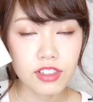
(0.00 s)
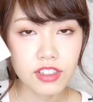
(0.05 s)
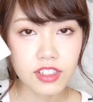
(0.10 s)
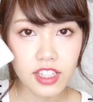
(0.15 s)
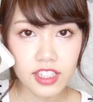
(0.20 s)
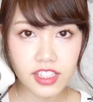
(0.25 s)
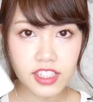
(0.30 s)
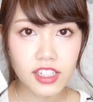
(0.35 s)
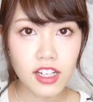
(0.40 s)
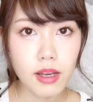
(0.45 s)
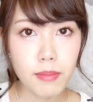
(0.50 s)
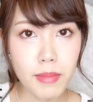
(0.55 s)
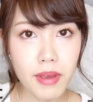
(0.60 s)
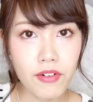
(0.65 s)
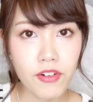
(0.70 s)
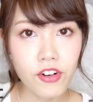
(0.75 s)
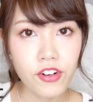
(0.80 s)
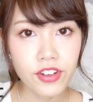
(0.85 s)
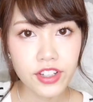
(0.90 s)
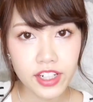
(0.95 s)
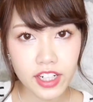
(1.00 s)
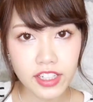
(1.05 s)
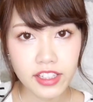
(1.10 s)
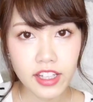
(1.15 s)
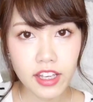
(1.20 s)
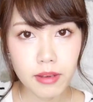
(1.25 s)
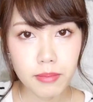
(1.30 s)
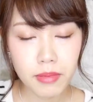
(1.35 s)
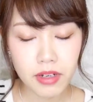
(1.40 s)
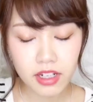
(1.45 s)
デジカメを入れ
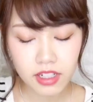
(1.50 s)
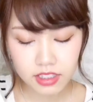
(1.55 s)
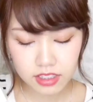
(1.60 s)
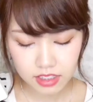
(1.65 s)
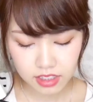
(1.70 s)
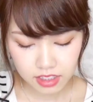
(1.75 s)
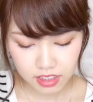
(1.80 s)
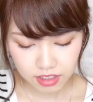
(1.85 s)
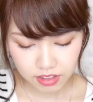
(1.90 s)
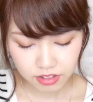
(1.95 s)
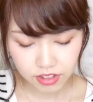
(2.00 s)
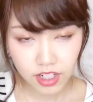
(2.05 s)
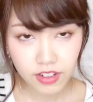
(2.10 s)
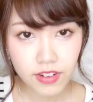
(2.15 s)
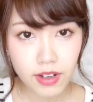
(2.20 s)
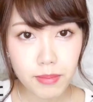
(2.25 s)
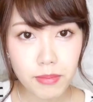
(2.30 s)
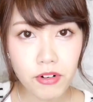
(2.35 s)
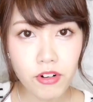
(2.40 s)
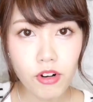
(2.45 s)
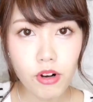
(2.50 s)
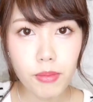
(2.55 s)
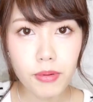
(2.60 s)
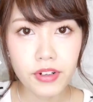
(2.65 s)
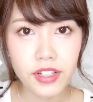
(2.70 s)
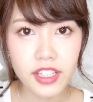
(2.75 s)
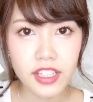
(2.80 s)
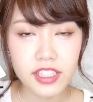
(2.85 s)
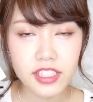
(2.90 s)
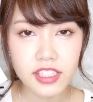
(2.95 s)
ていますこれはもうほ
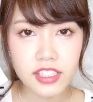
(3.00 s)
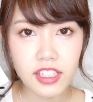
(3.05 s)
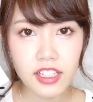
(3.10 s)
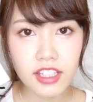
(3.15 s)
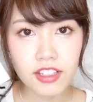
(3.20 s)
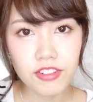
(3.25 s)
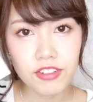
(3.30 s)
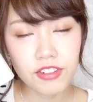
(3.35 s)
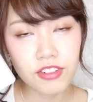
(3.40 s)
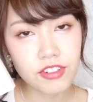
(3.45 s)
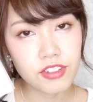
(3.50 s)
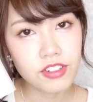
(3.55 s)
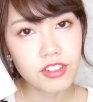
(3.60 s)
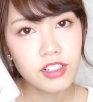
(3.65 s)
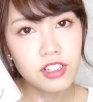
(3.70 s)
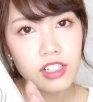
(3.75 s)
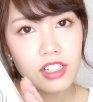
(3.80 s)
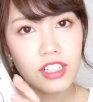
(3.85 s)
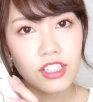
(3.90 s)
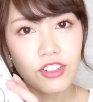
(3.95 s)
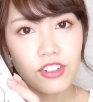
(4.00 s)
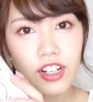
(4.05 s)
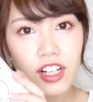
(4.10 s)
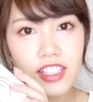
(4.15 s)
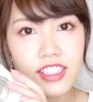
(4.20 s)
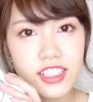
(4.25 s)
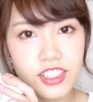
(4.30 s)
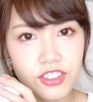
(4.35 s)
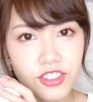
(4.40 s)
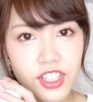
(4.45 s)
ぼインスタ用とか
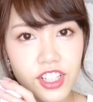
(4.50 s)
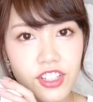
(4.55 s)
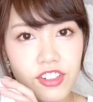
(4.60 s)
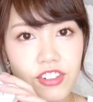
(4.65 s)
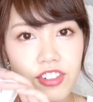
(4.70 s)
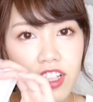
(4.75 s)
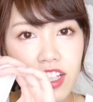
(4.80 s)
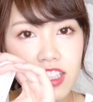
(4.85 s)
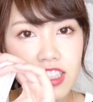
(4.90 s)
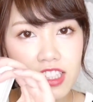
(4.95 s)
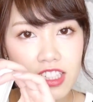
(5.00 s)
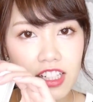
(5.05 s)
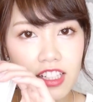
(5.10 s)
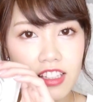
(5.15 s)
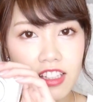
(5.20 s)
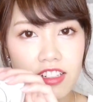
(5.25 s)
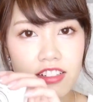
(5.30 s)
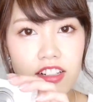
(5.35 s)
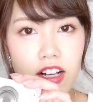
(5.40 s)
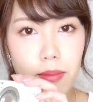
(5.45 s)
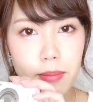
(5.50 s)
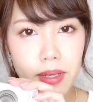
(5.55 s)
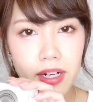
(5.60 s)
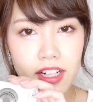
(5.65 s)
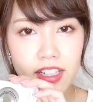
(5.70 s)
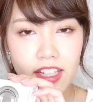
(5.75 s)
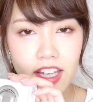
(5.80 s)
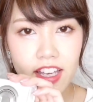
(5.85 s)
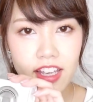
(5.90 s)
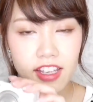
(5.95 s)
自撮り用で使ってる
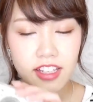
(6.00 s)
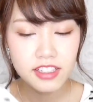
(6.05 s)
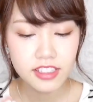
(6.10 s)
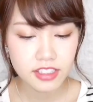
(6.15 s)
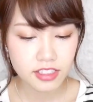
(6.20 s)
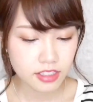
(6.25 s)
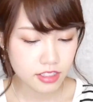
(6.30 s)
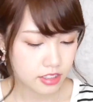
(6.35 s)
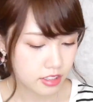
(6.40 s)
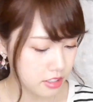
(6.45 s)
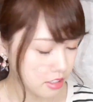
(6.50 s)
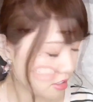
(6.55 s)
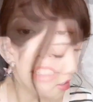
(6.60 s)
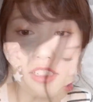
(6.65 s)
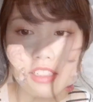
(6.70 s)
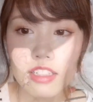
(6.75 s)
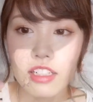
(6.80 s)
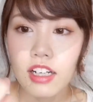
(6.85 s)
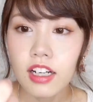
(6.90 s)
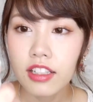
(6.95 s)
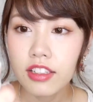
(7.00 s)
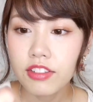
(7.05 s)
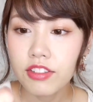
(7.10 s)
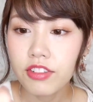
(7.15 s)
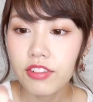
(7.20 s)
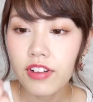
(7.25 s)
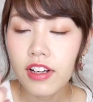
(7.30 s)
カメラですあと